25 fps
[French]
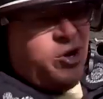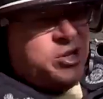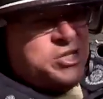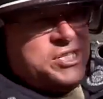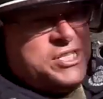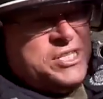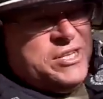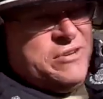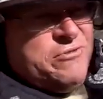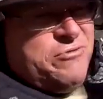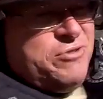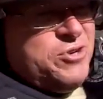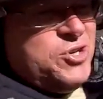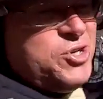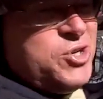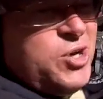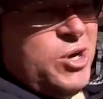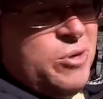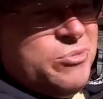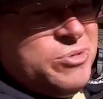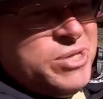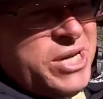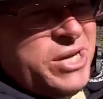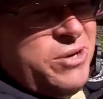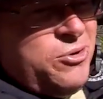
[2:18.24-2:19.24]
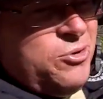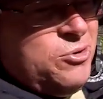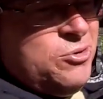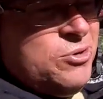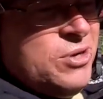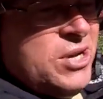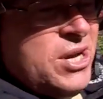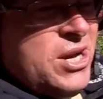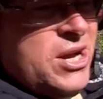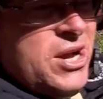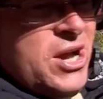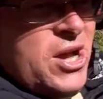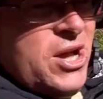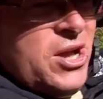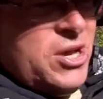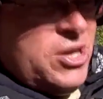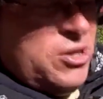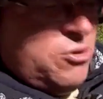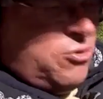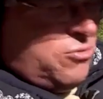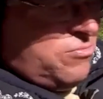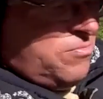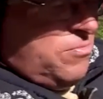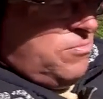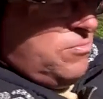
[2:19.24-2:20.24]
Nous avons tous différents métiers ici.
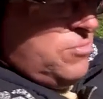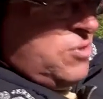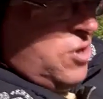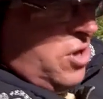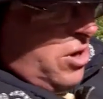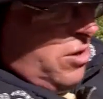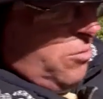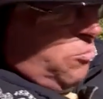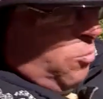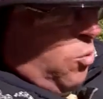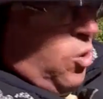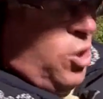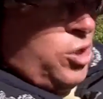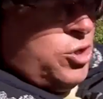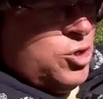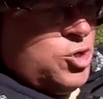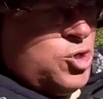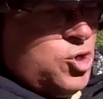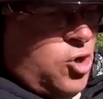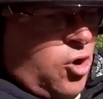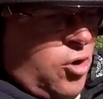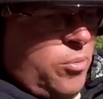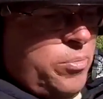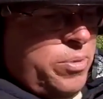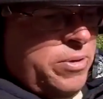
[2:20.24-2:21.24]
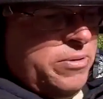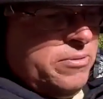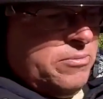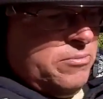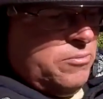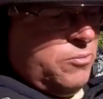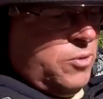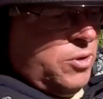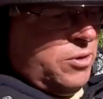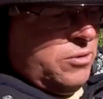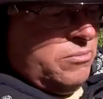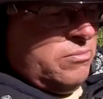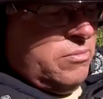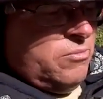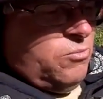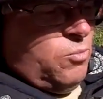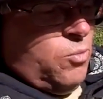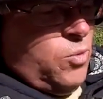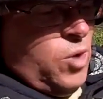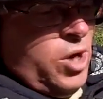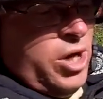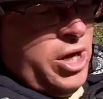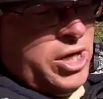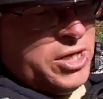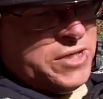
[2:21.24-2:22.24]
Aucun ne tient sur
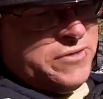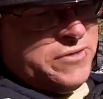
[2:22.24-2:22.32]
l'année.